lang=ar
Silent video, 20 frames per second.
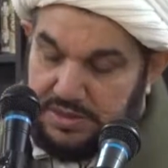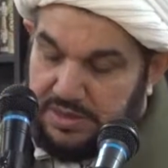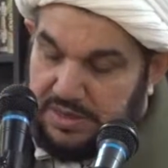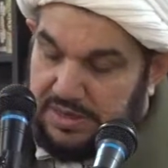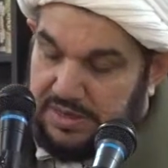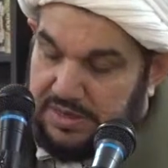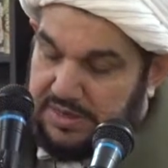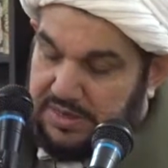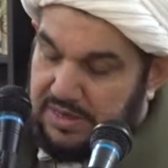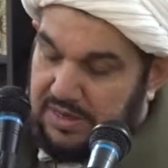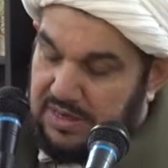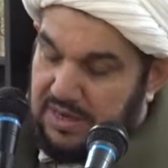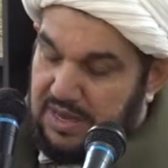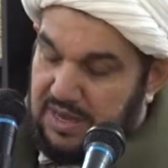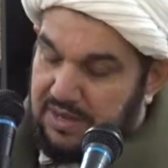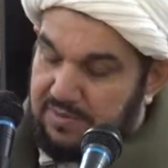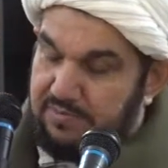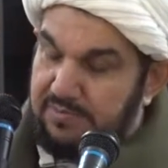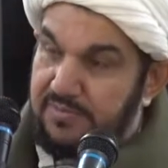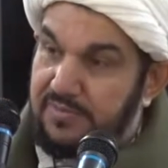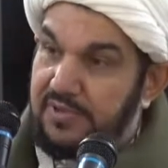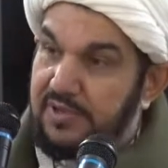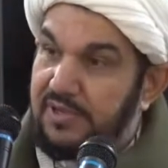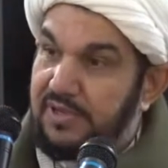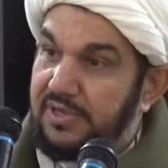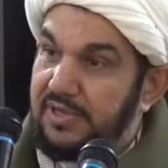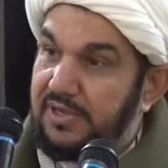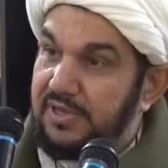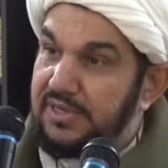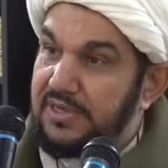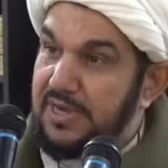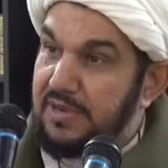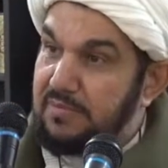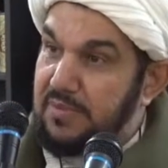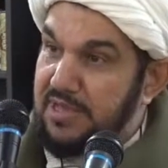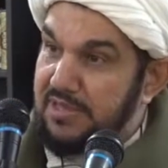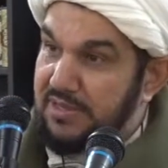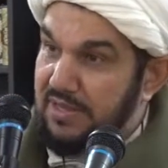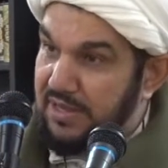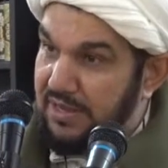الكلام
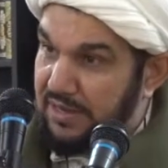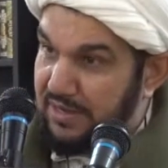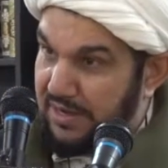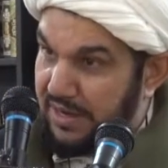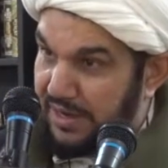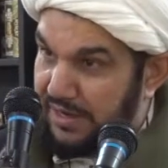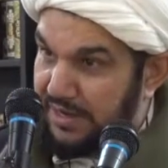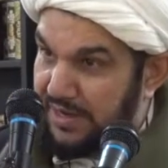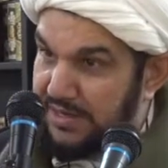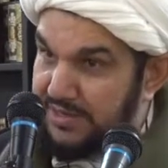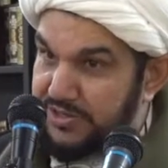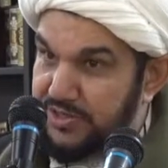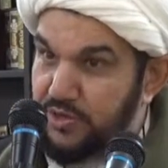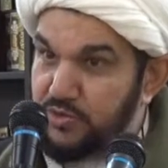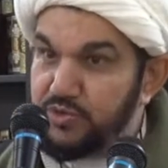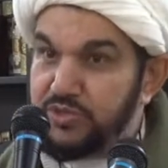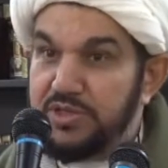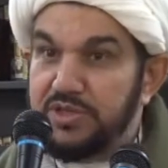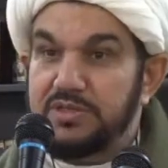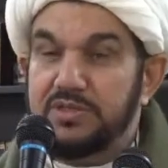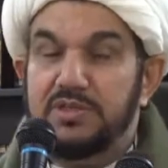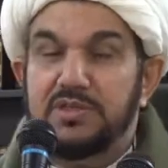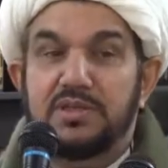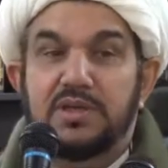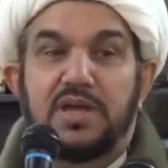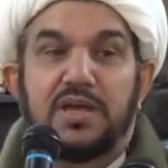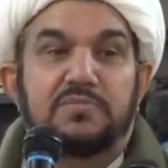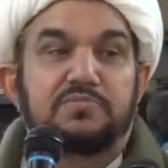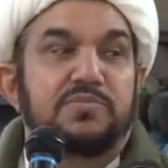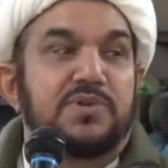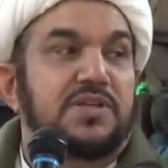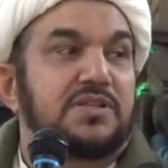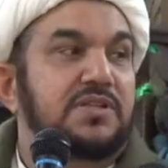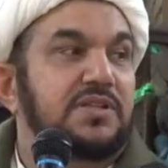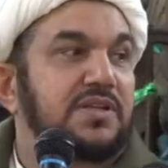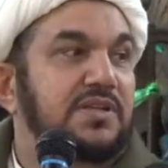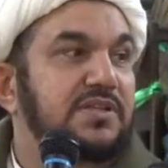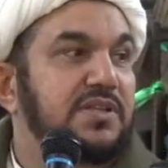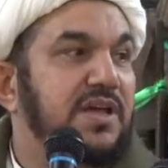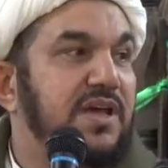حينما دخل على زوجته حبيت
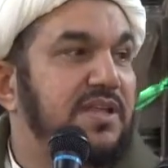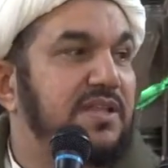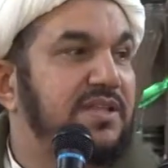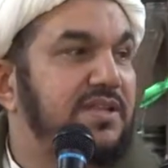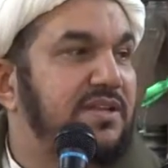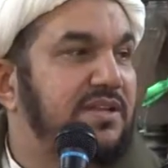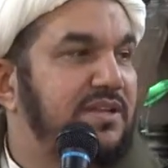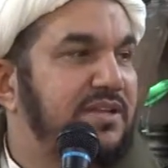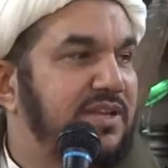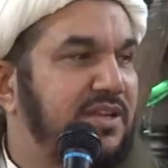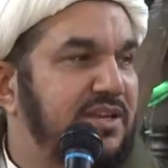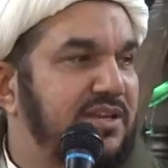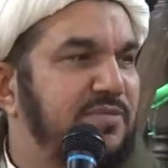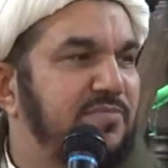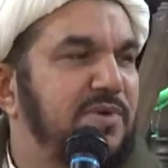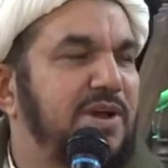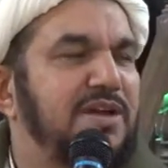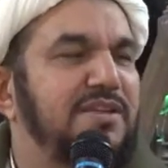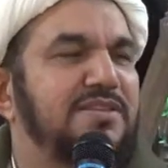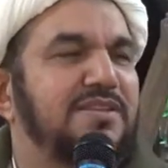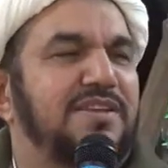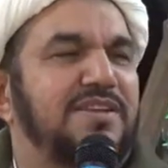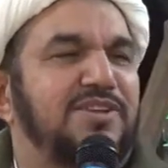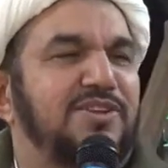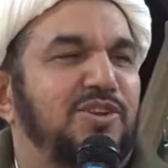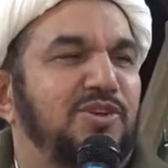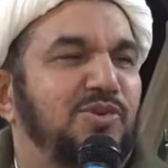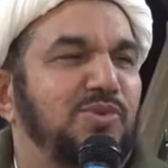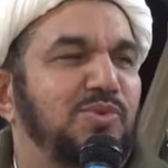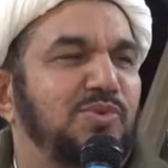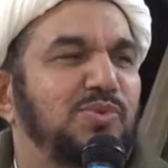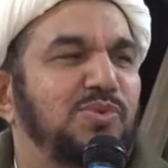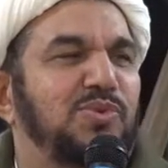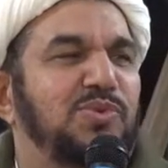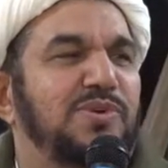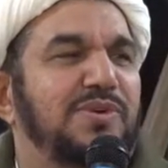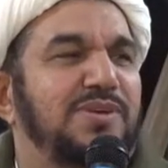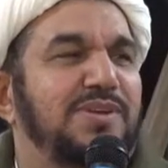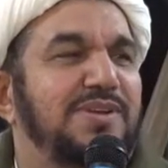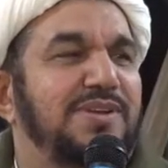لعد هذه الكلمات انه
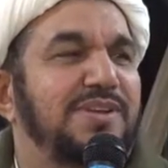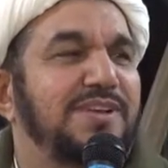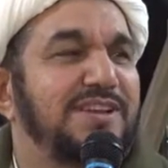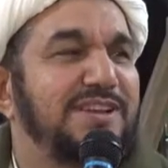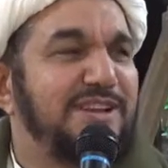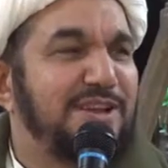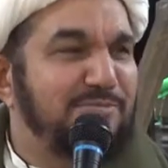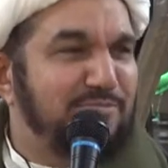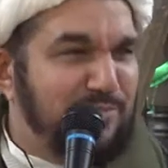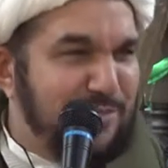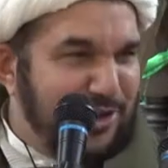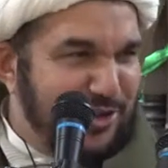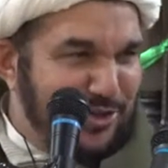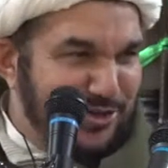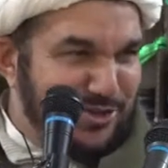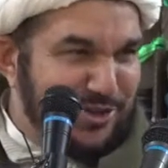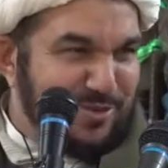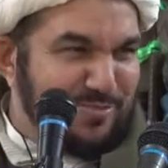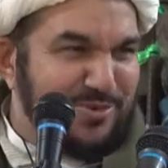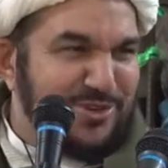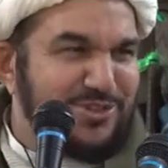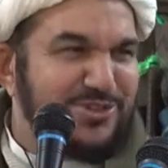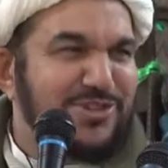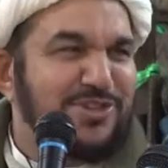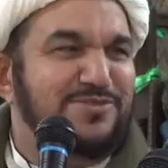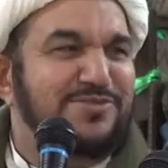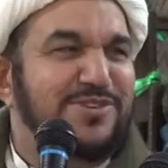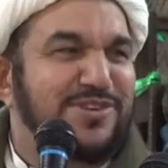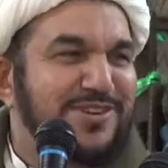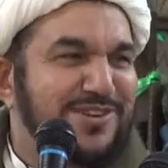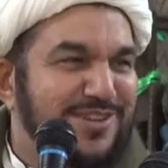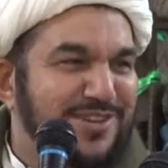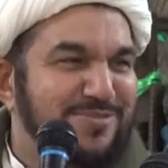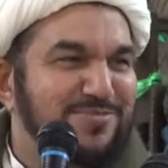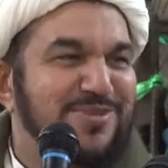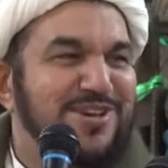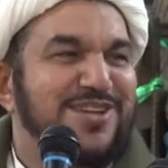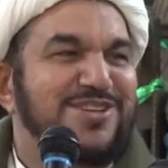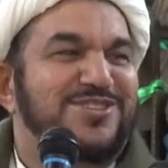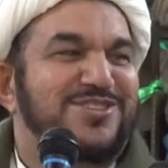لما اجى من سفره
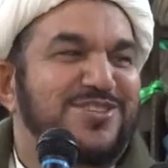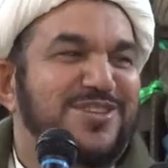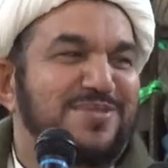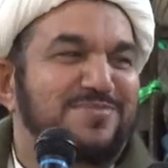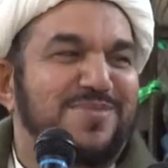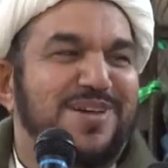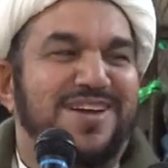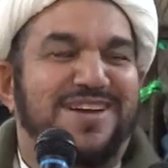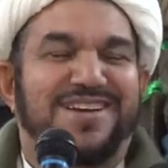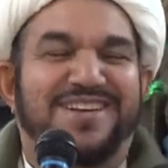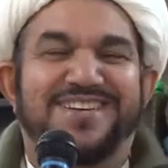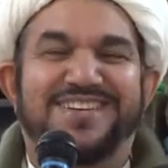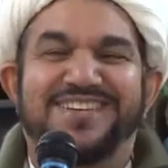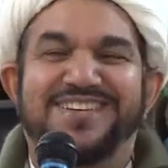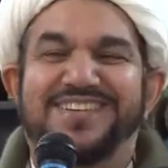من السماء